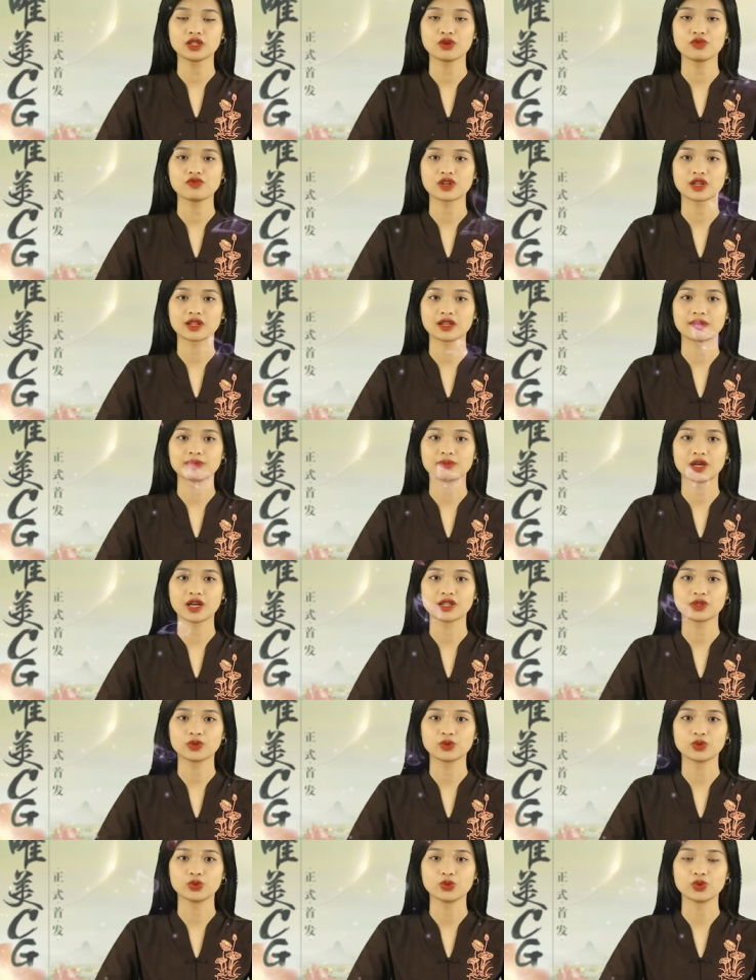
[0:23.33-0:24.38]
công việc làm
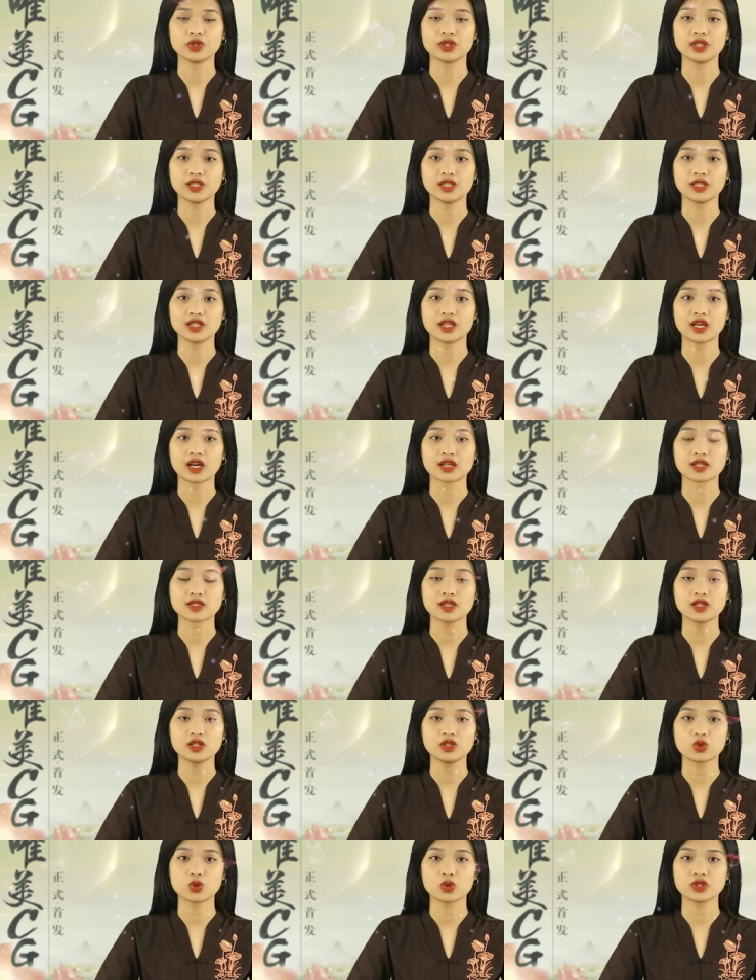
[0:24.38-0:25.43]
ăn của tuổi Tỵ đang
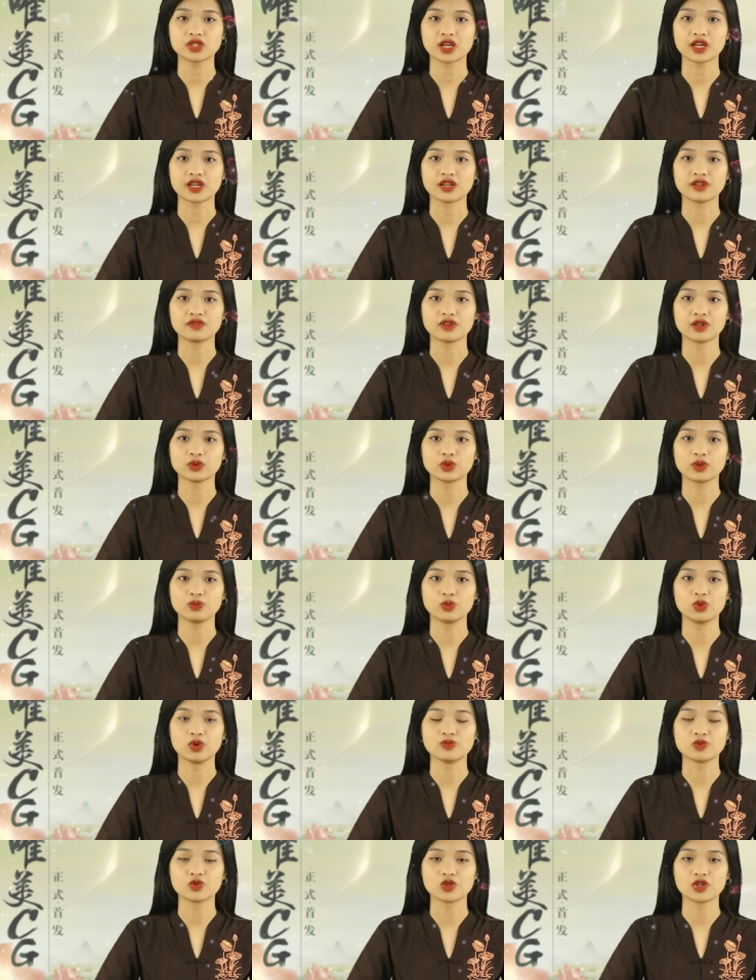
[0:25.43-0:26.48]
rất trôi chảy và thuận
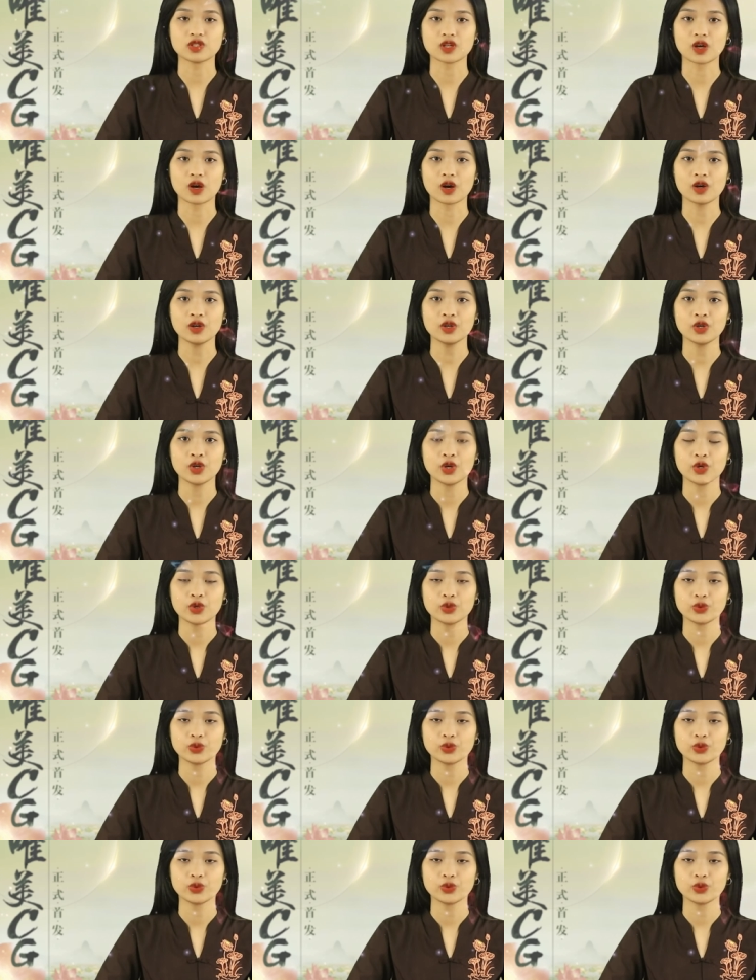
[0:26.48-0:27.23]
buồm xuôi gió.